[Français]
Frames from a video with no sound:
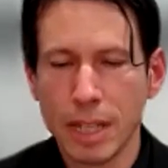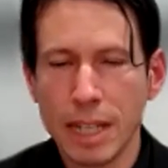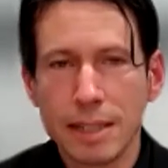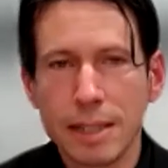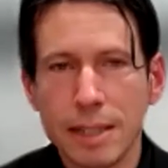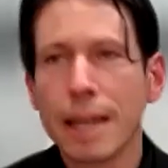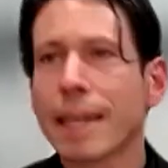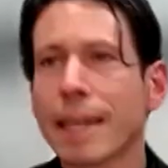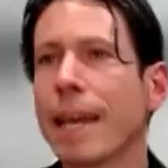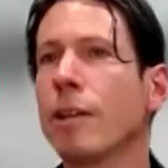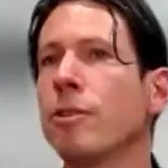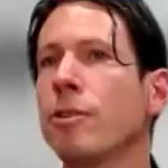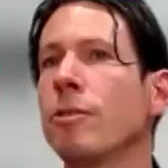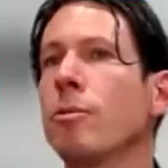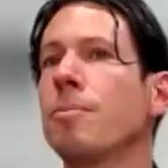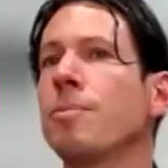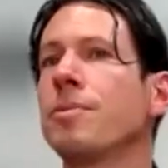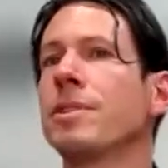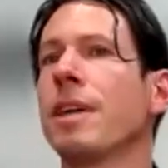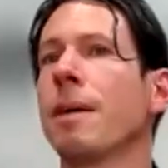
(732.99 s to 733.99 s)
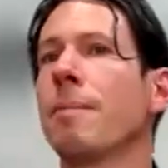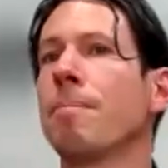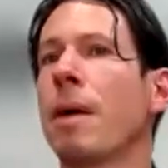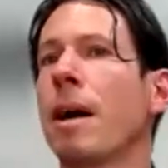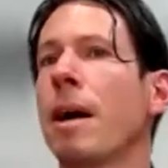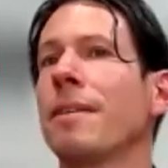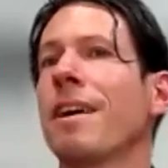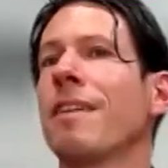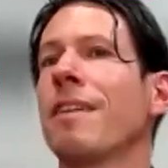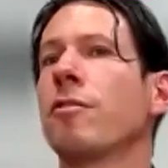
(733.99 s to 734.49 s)
C'est-à-dire qu'elle n'obtient
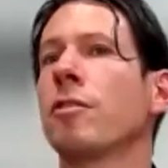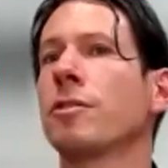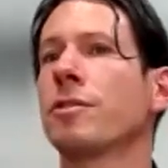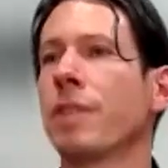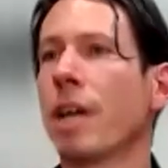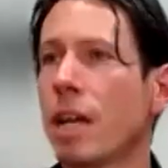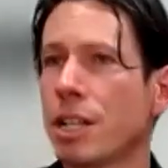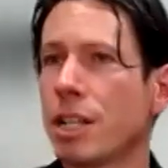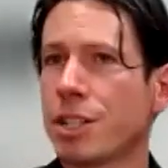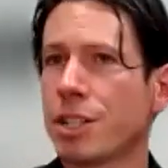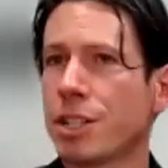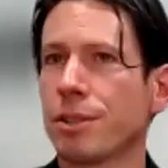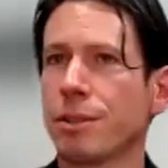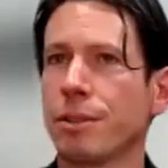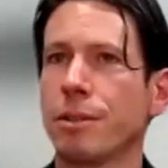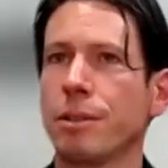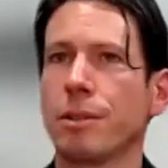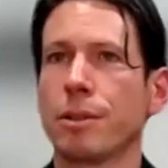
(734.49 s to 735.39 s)
pas davantage